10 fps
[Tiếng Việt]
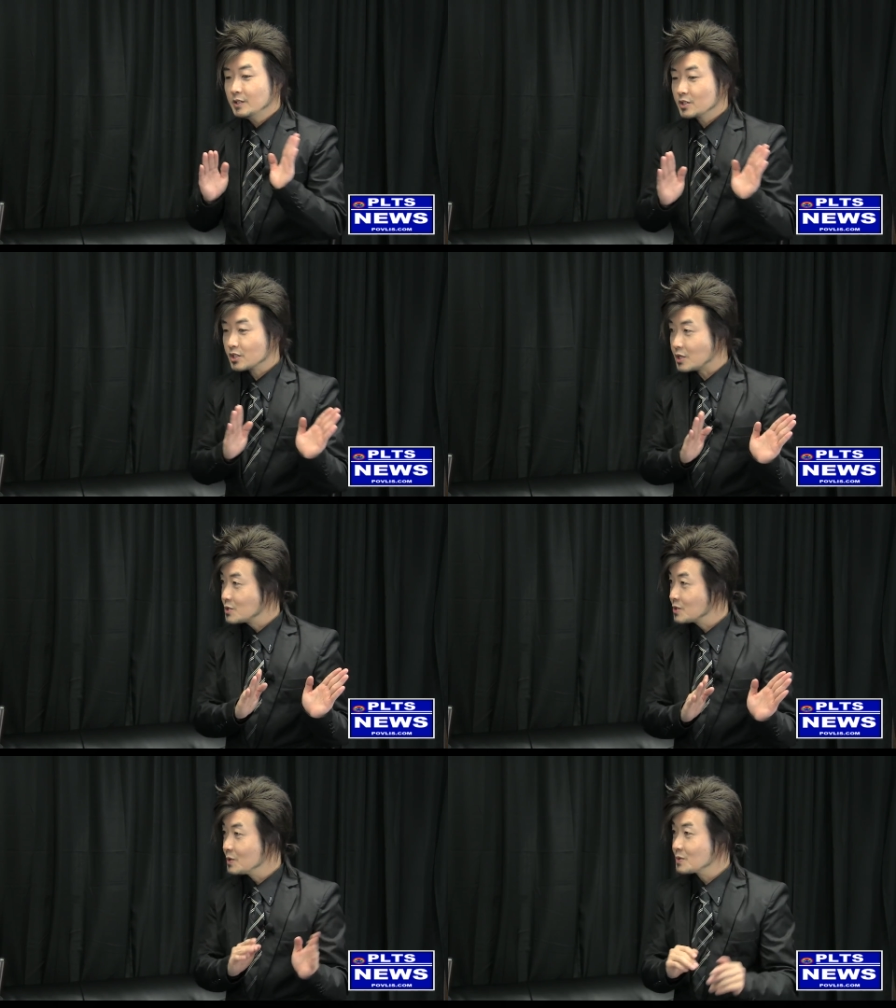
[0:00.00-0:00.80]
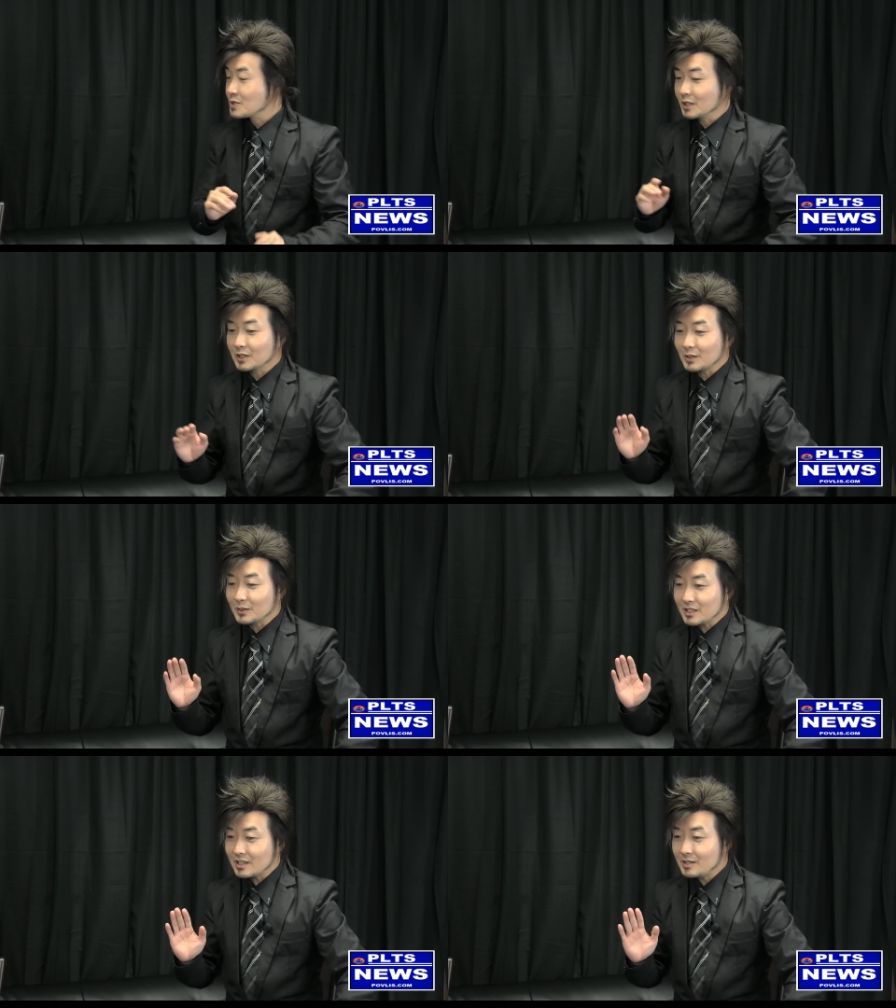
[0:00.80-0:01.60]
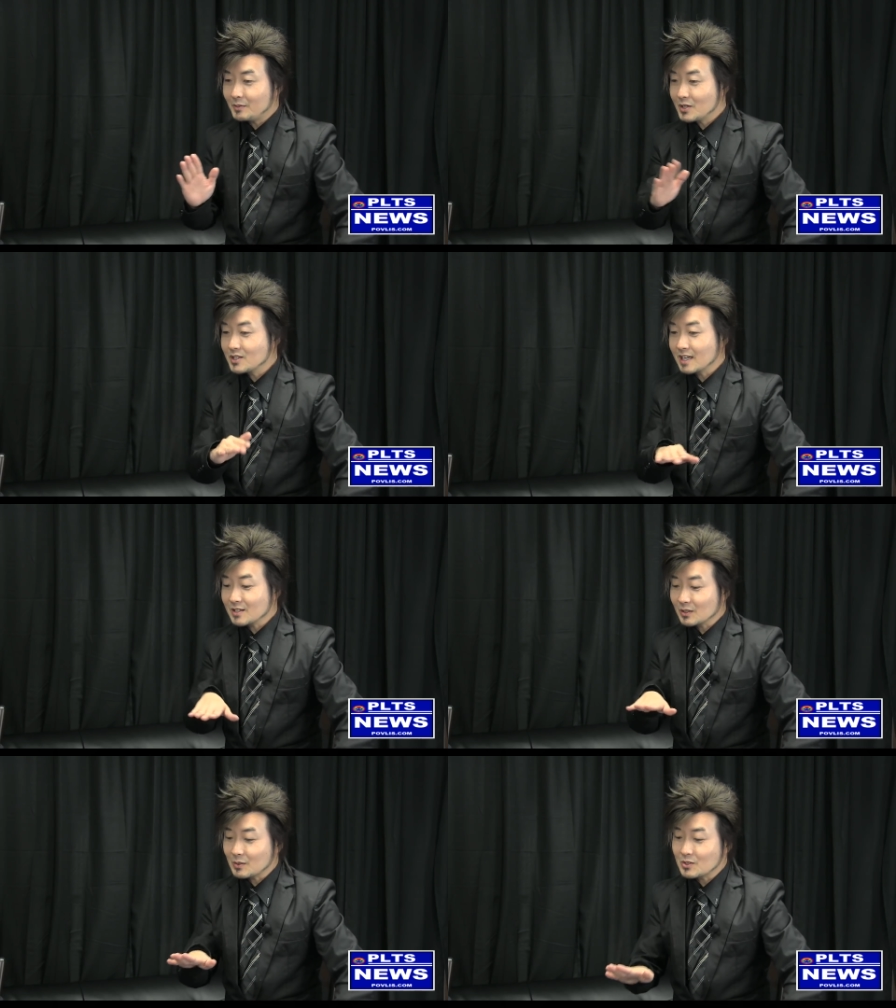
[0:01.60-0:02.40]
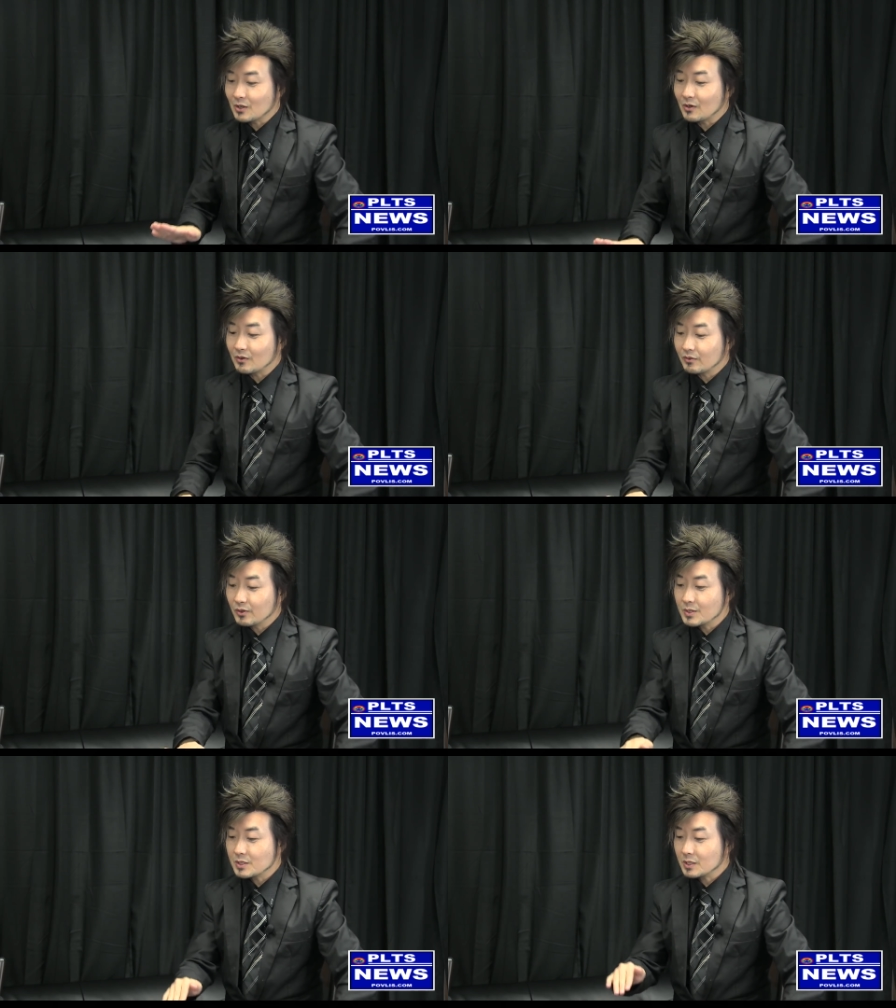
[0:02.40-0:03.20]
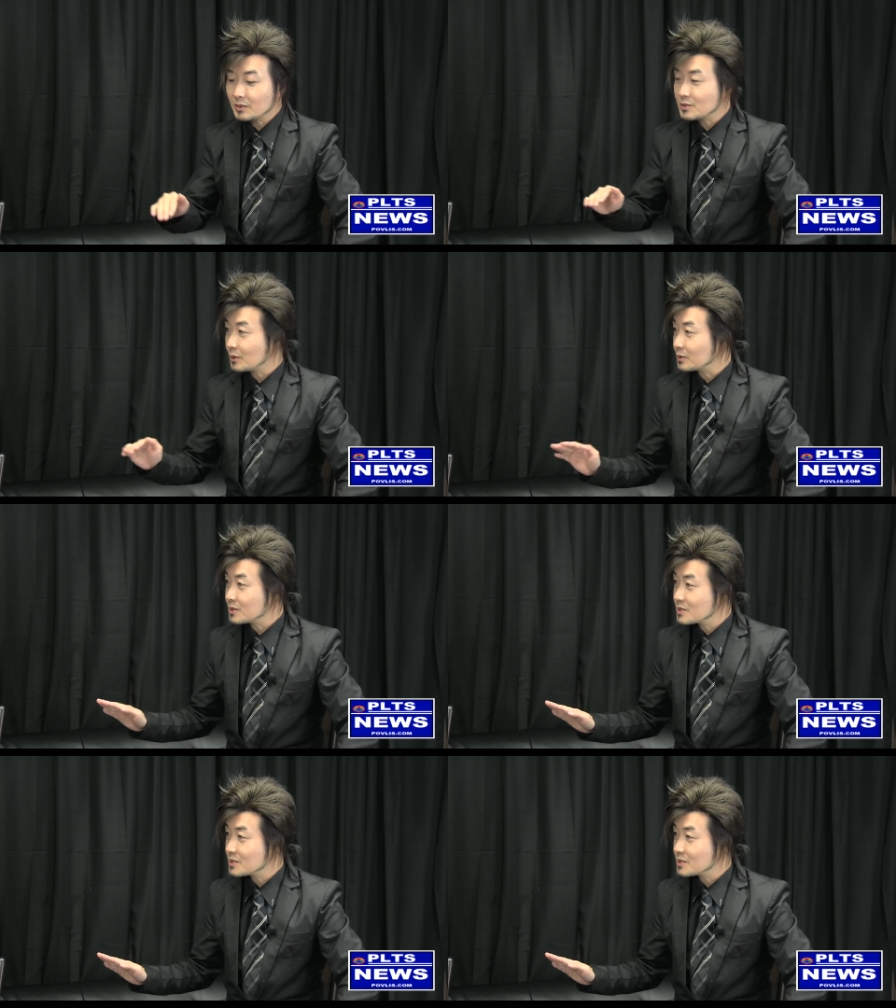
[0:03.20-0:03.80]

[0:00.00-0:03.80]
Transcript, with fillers: sơn chu sau tàu y phân ra sau tàu rồi hậu floor sau tàu rồi